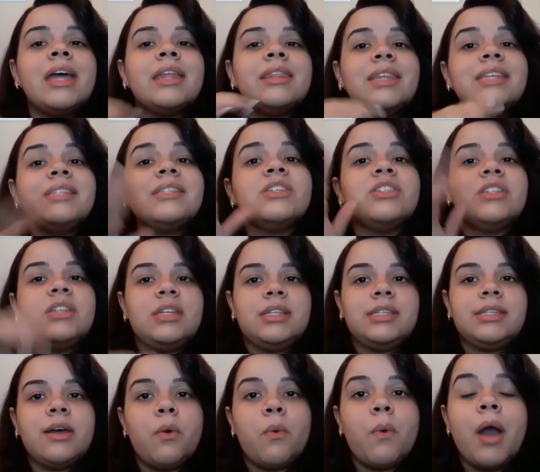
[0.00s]
Nessa
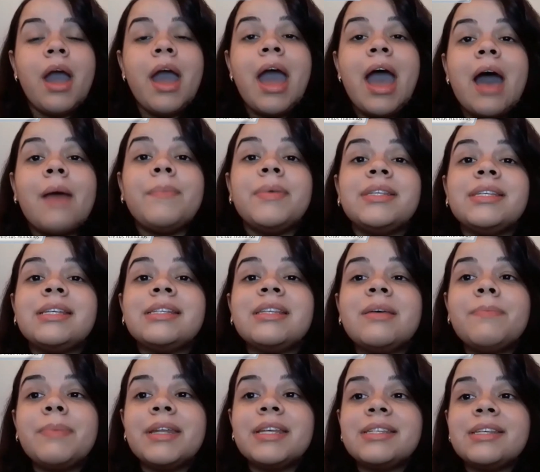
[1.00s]
direção, a pesquisa
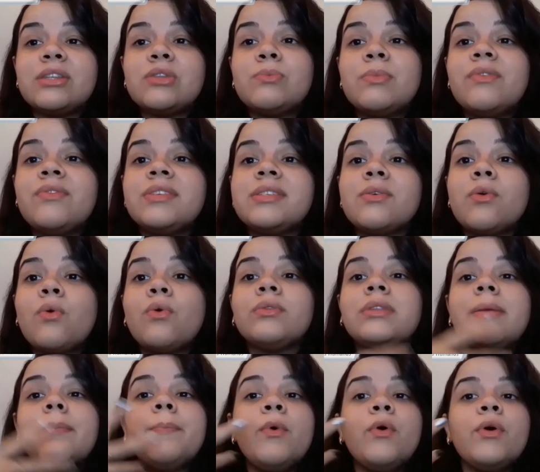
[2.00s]
apresenta uma visão
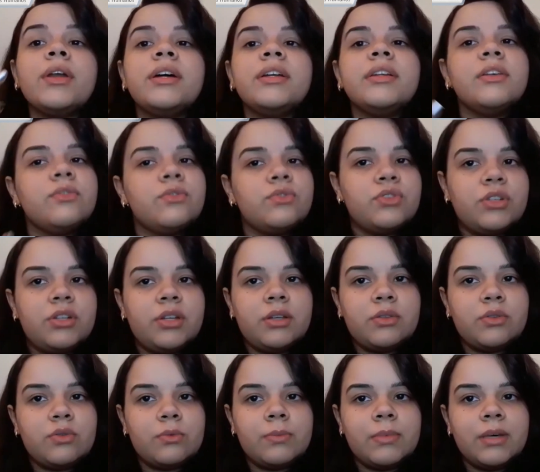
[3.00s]
contemporânea dos
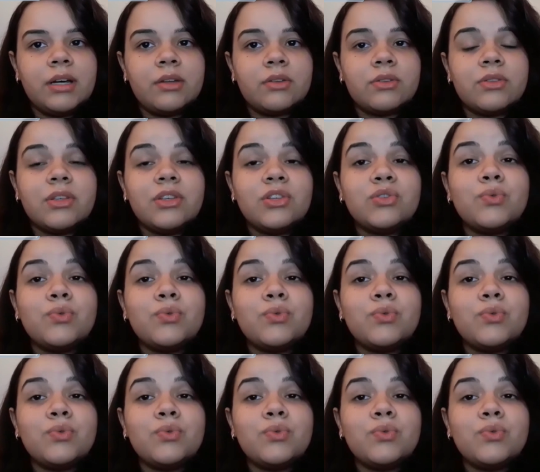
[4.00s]
direitos humanos e